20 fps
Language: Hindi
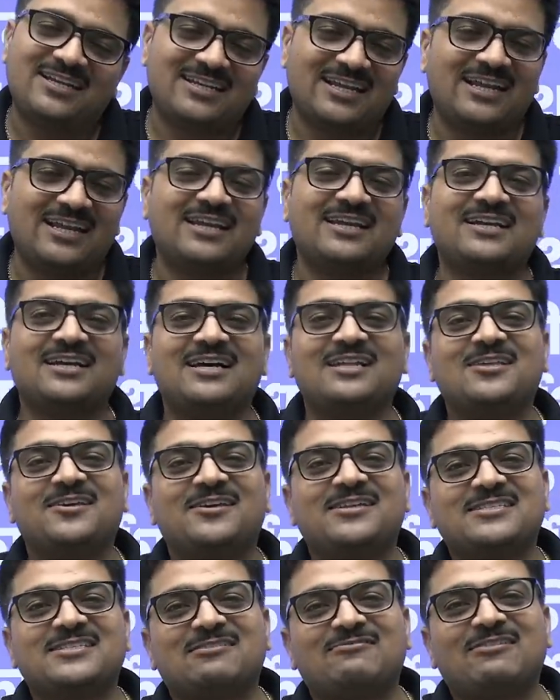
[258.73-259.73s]
ट्राई ने कहा
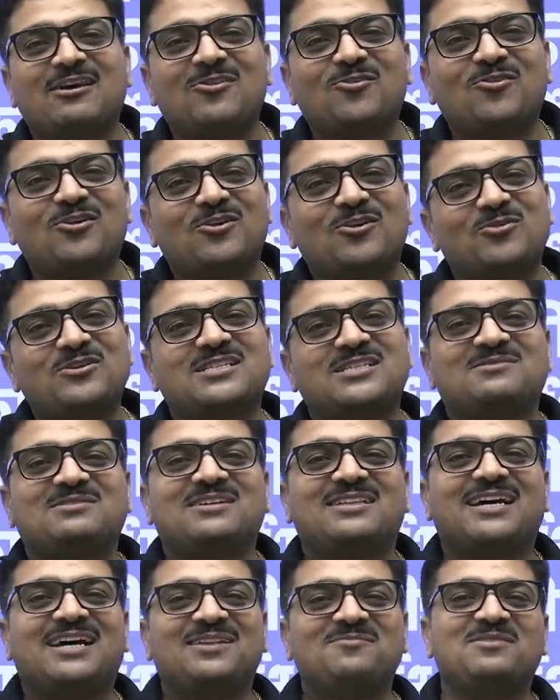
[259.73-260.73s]
देखिए सवालों का कोई
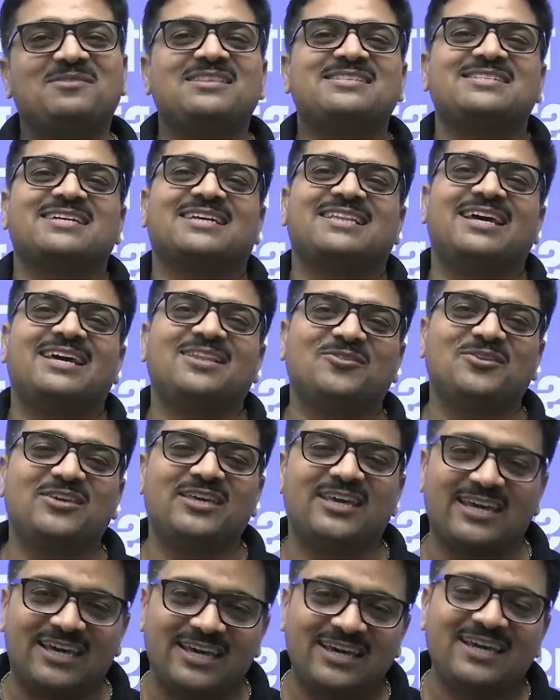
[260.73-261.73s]
समाधान मिल सकता है तो
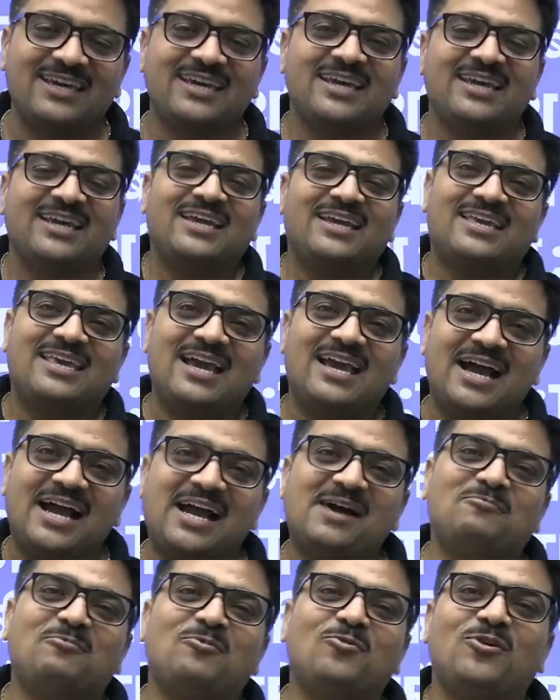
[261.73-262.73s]
ये है कि
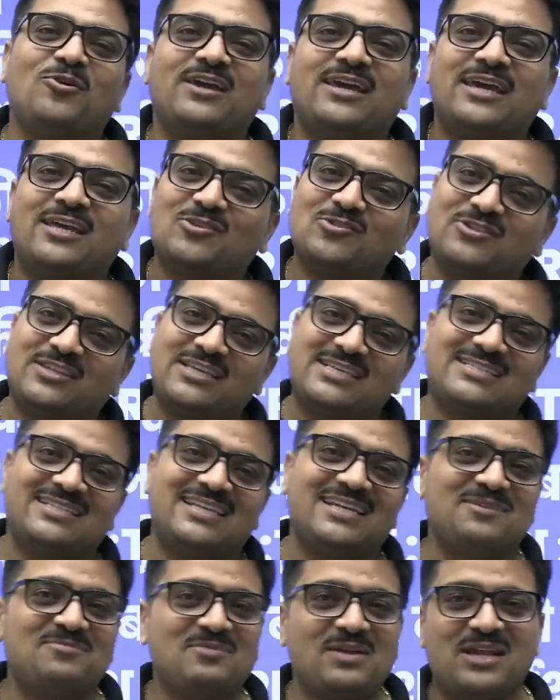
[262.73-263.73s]
आप लोग एक तो 30
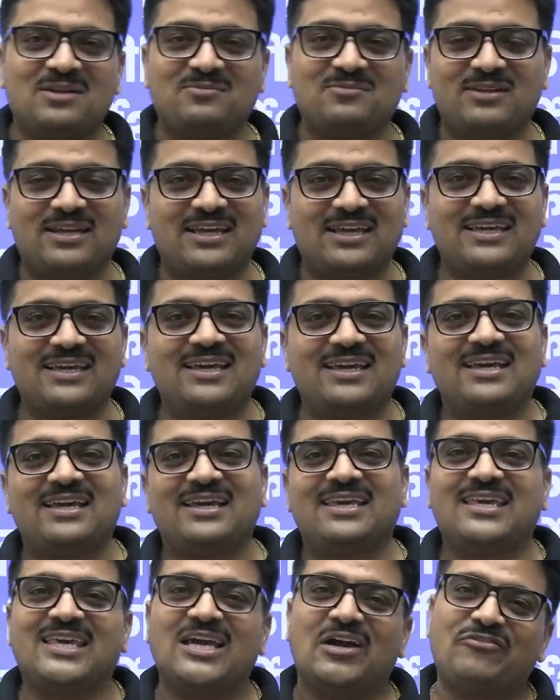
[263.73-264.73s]
दिन का प्लान बनाइए
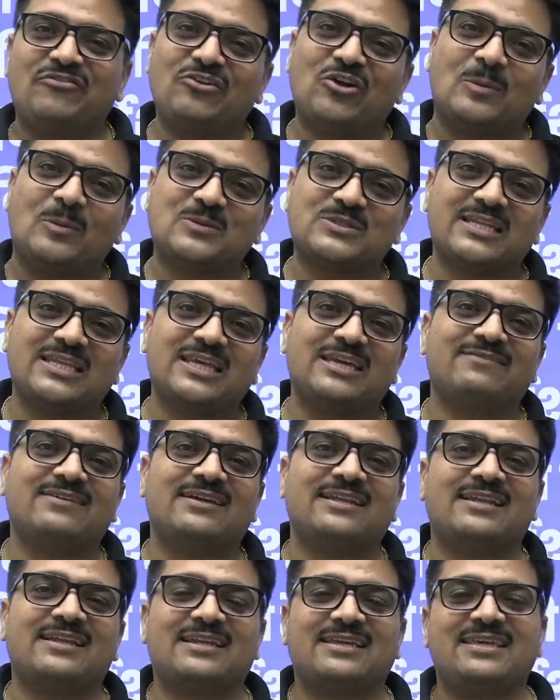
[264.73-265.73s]
या फिर ऑप्शन ये
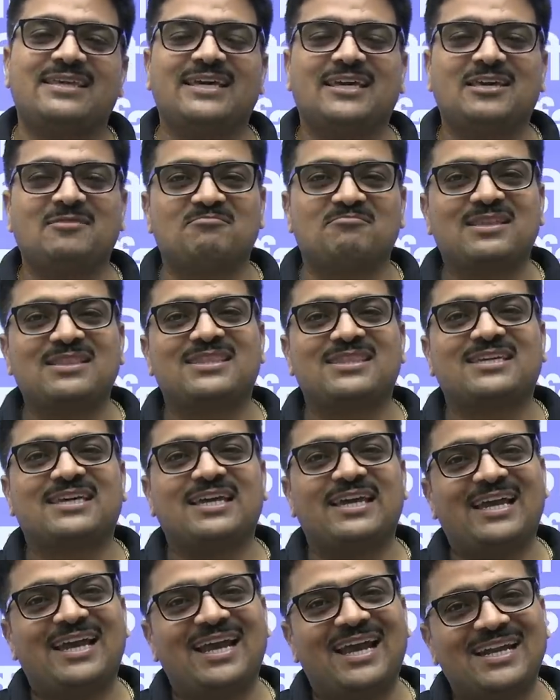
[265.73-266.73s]
वाला रखिए कि मंथ
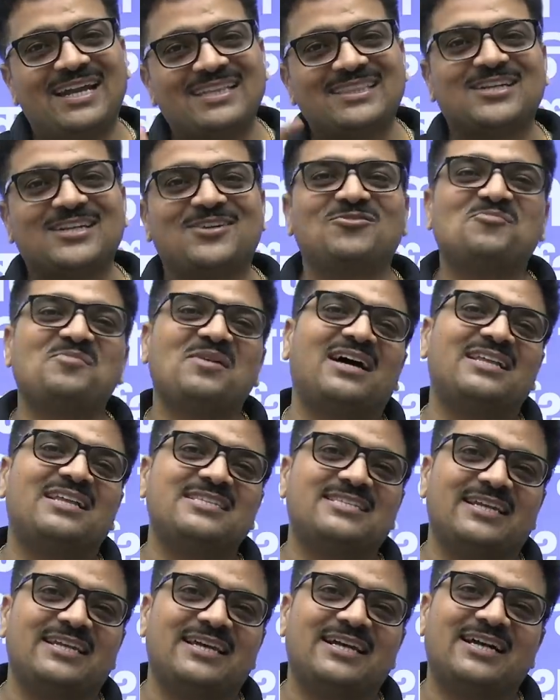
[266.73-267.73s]
के एंड तक वो
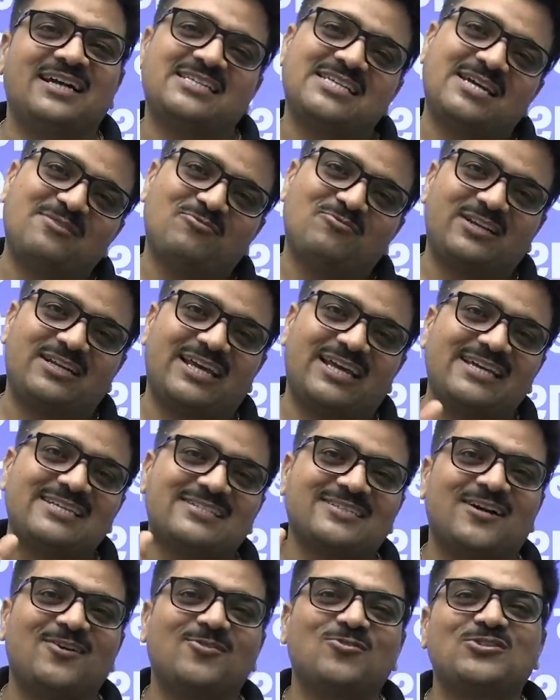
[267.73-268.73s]
प्लान चलेगा चाहे वो
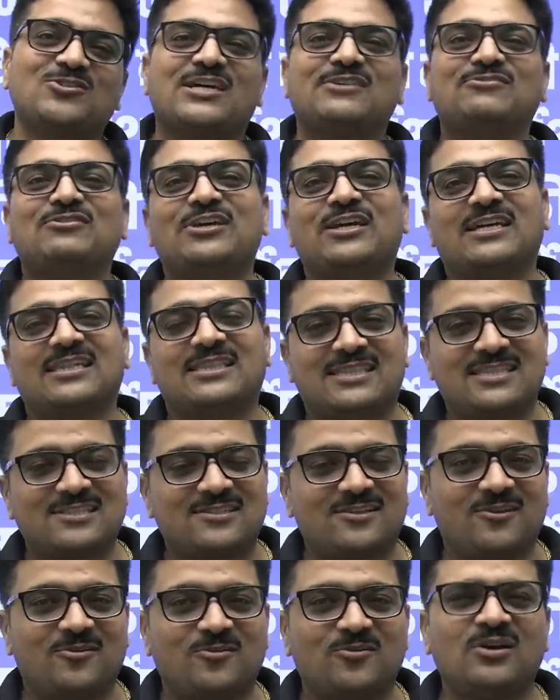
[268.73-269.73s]
28 का हो चाहे वो
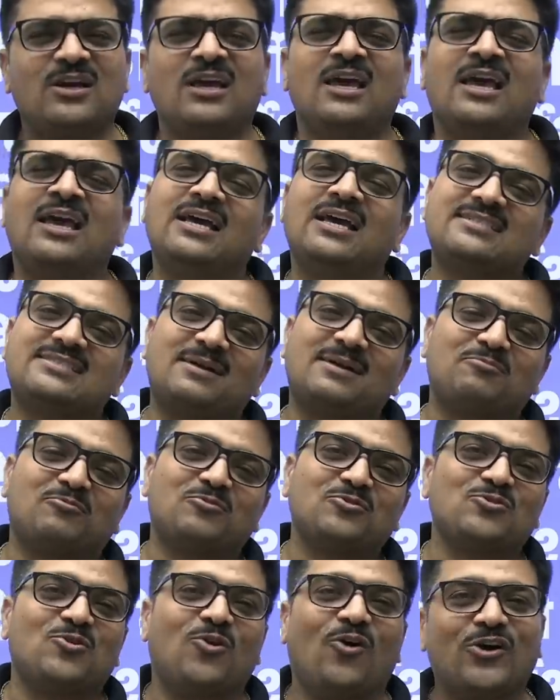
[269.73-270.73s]
31 का हो सब
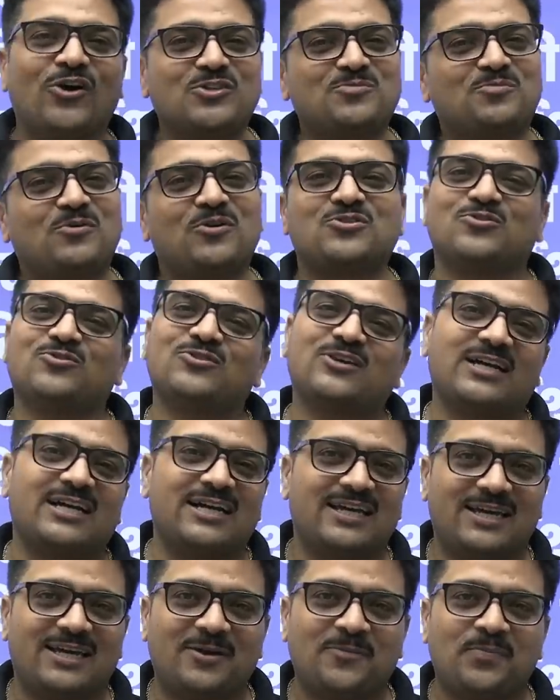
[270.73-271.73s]
कुछ हौच हो
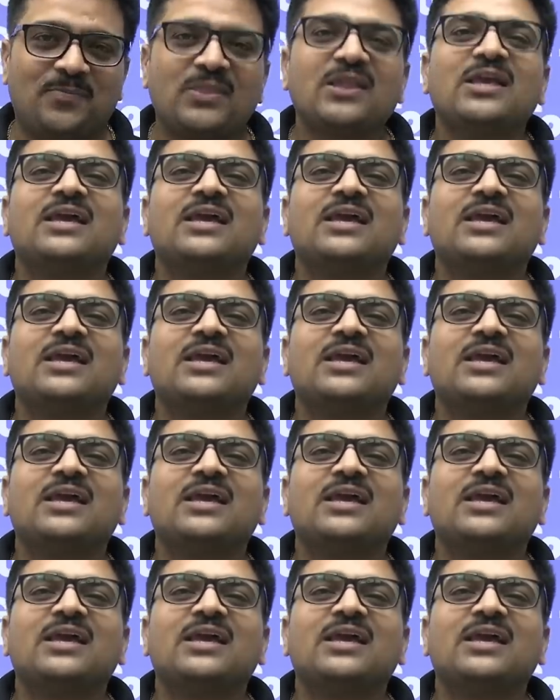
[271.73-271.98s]
रखा है